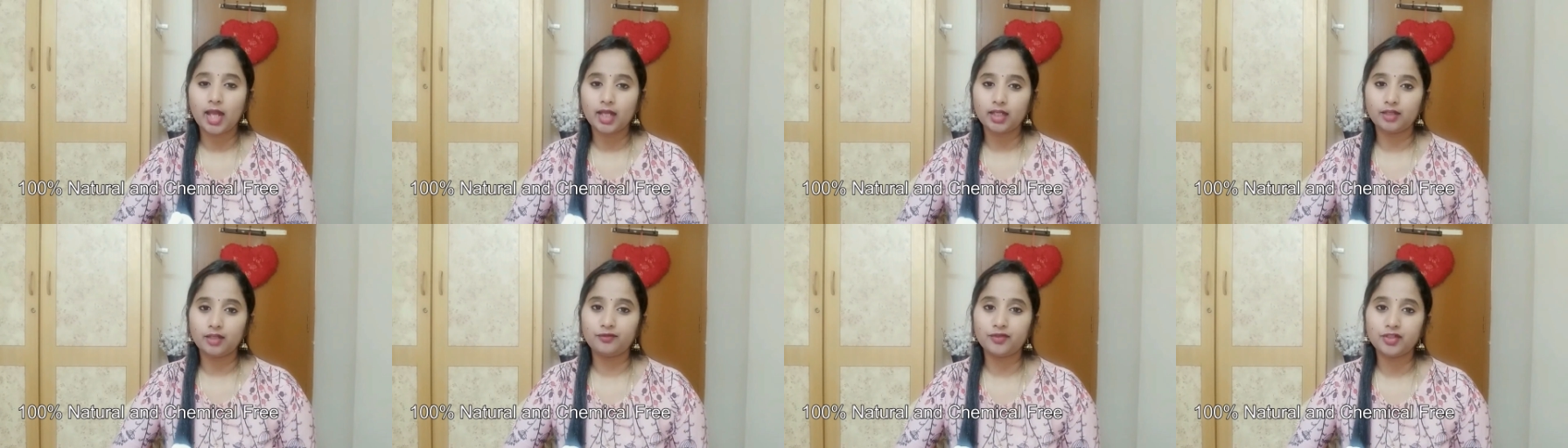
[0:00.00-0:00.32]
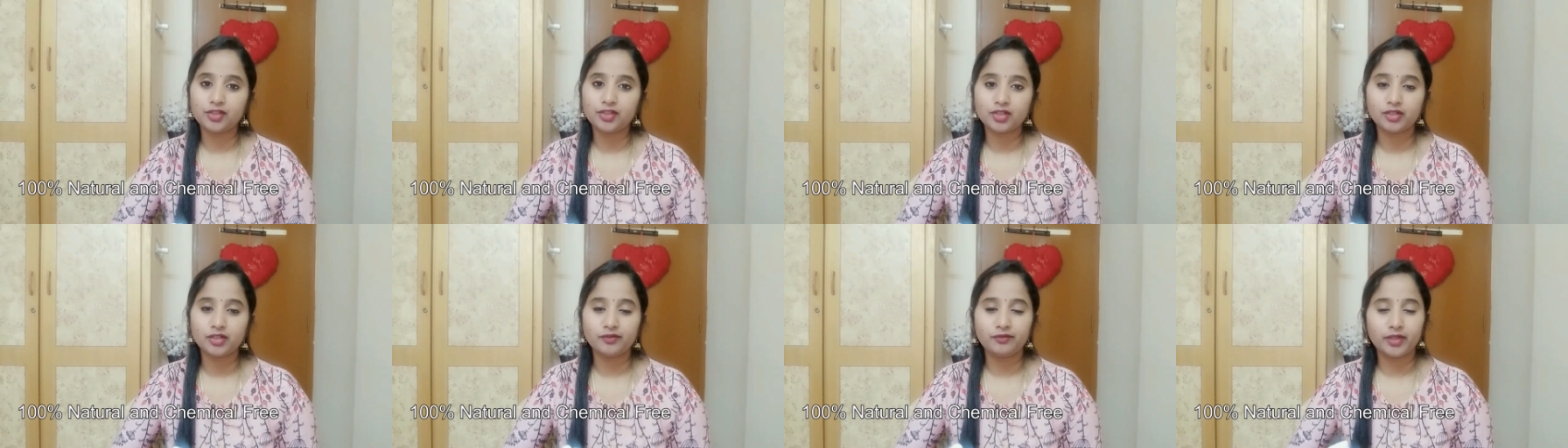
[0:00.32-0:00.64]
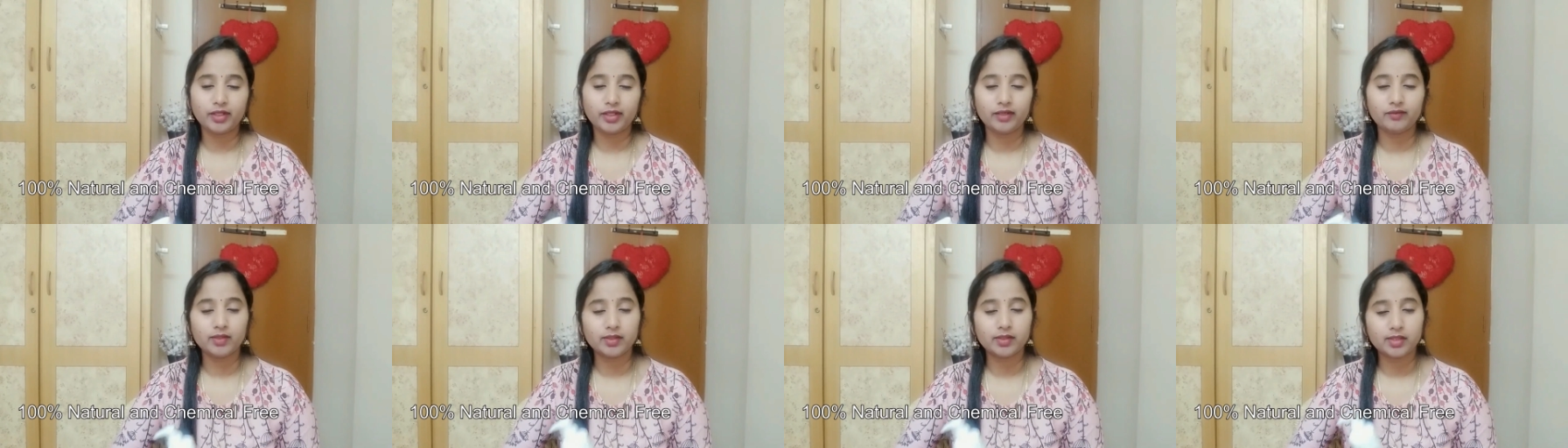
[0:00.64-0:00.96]
ఆర్టిఫిషియల్
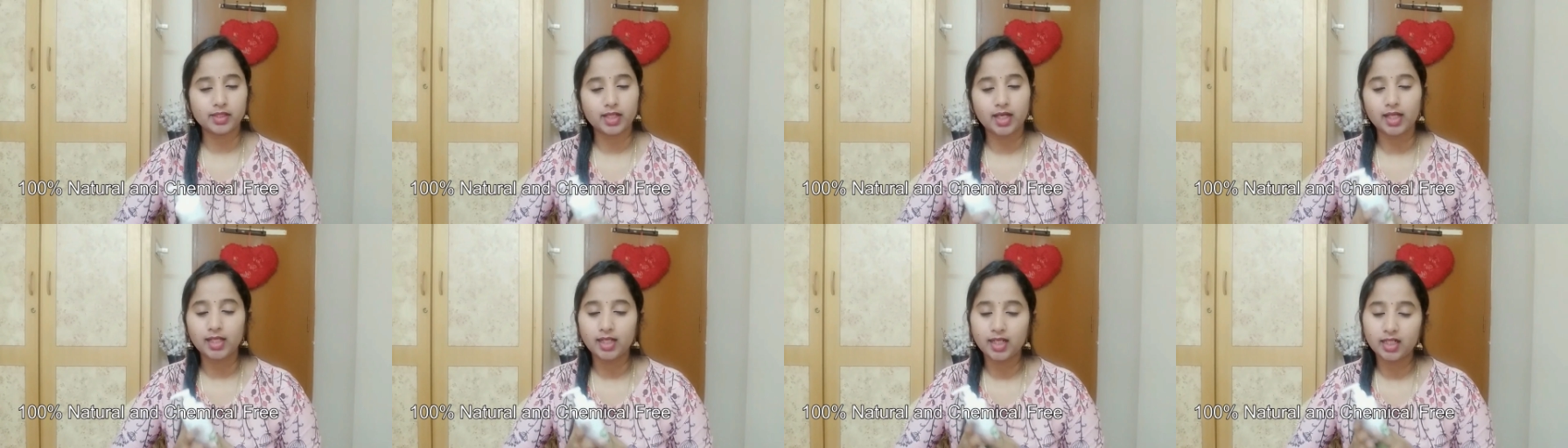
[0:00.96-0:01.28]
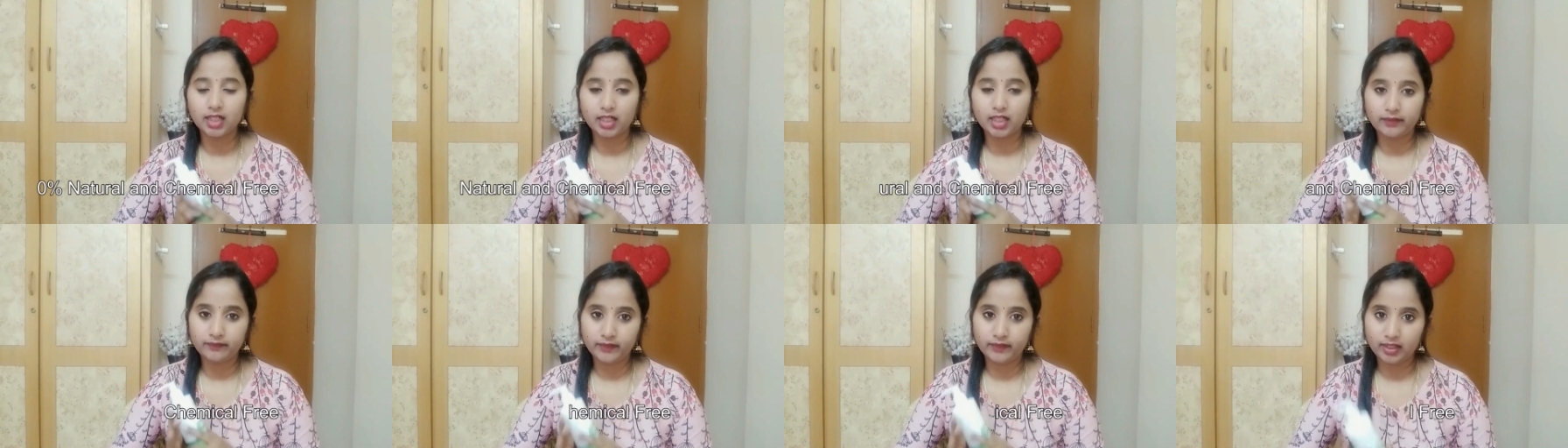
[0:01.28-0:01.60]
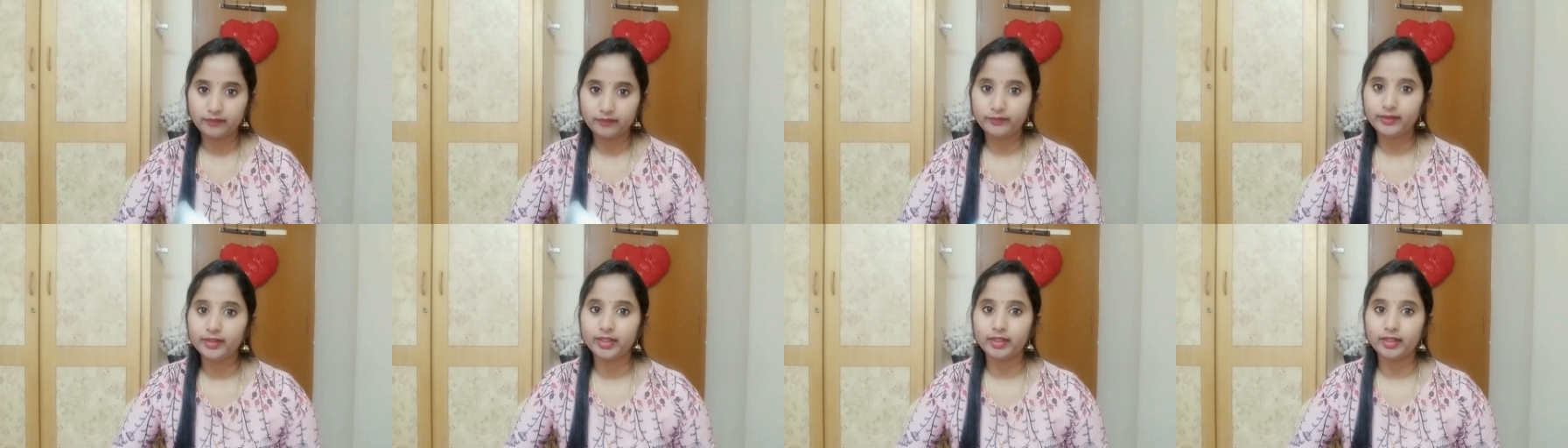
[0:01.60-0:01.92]
ఫ్లేవర్స్ అలాంటివి
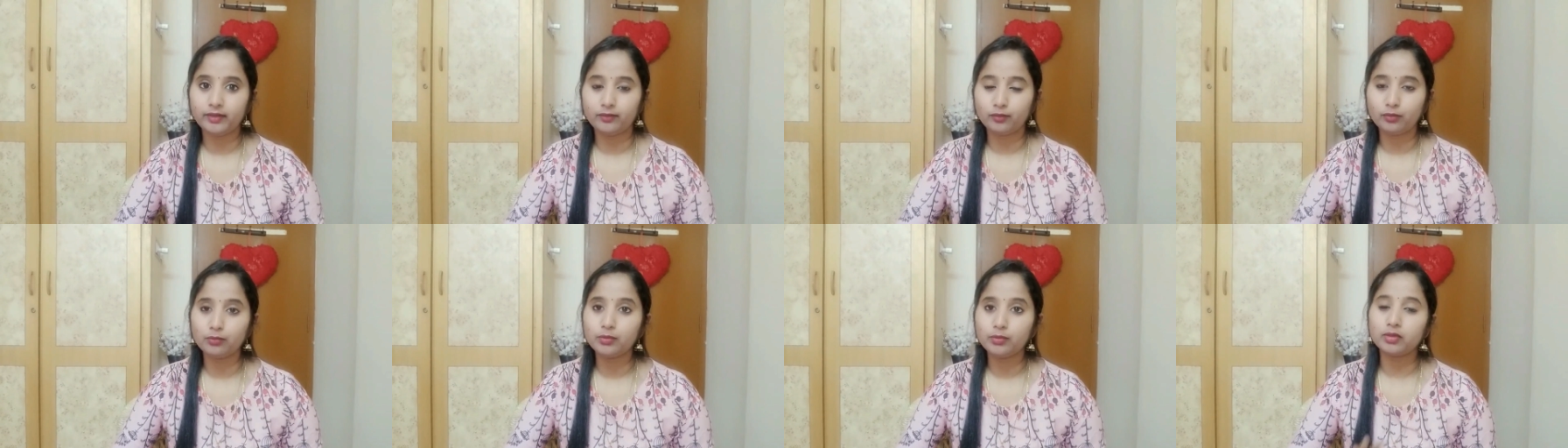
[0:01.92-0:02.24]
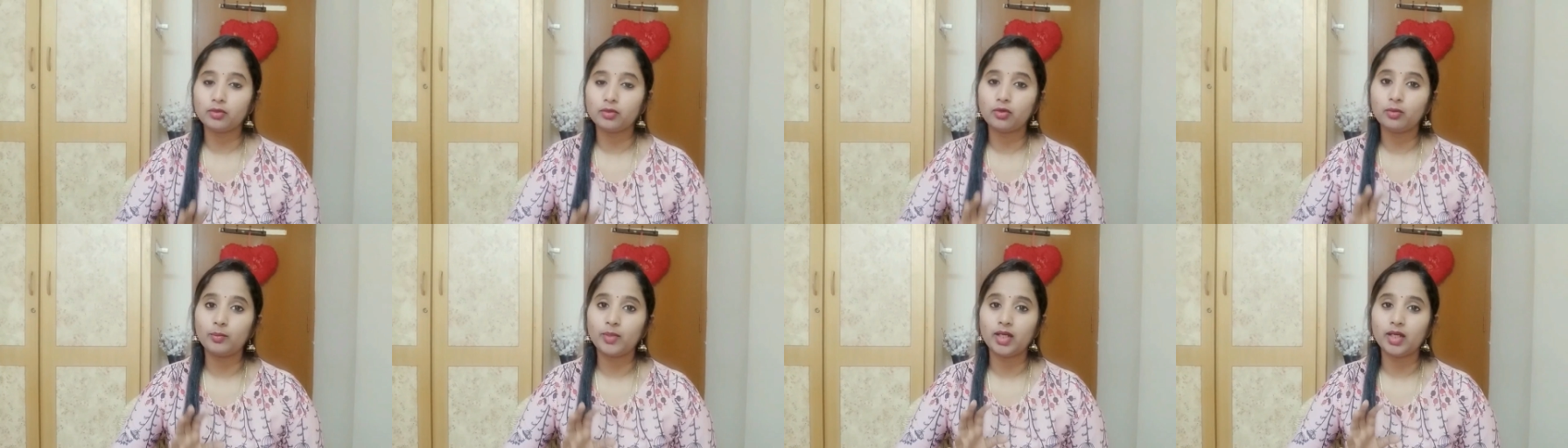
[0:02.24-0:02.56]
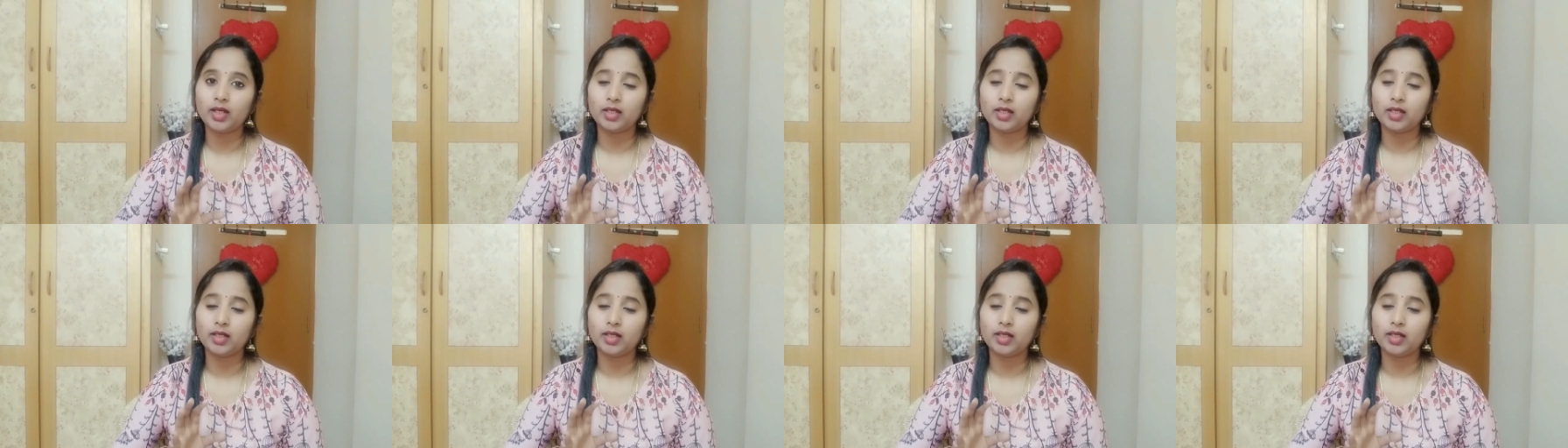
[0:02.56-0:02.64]
ఏవీ లేవు సో